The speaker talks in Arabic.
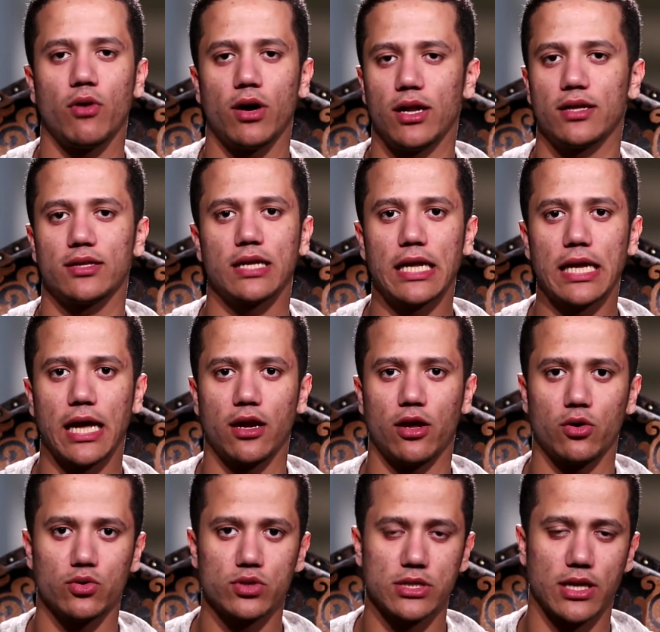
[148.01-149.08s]
وعلى دلاله
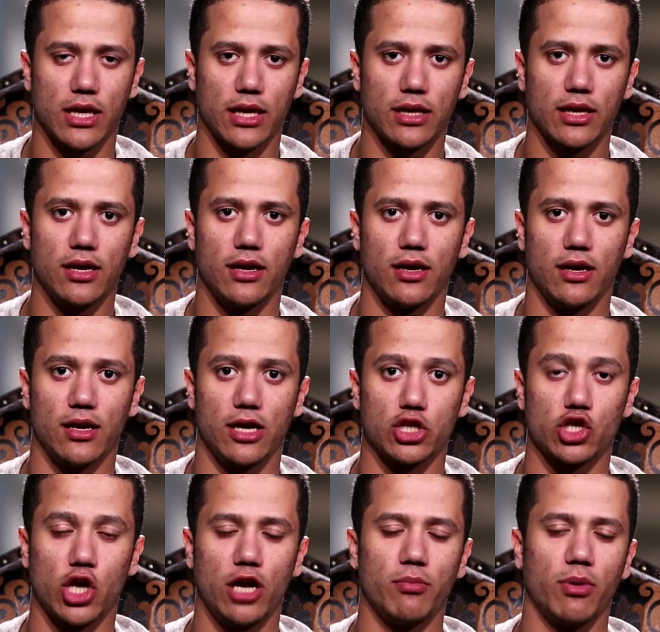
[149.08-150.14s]
على حسن اخلاق آه،
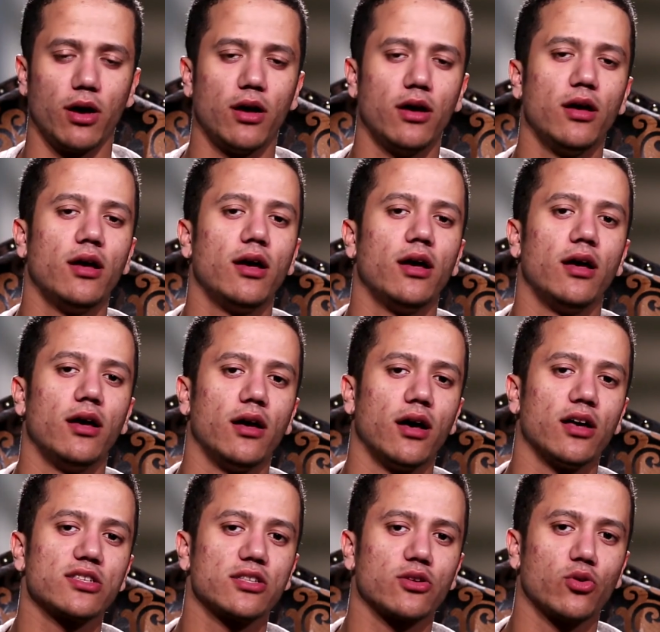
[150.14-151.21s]
صاحبها
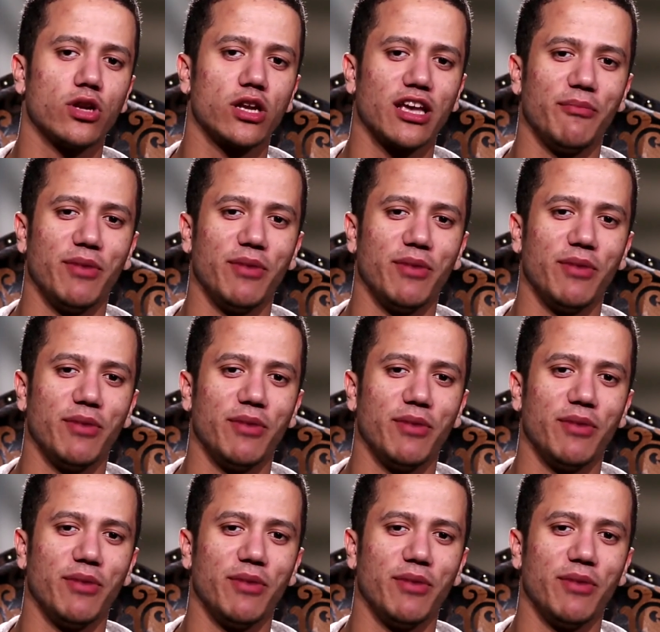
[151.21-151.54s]
آه، اصل كل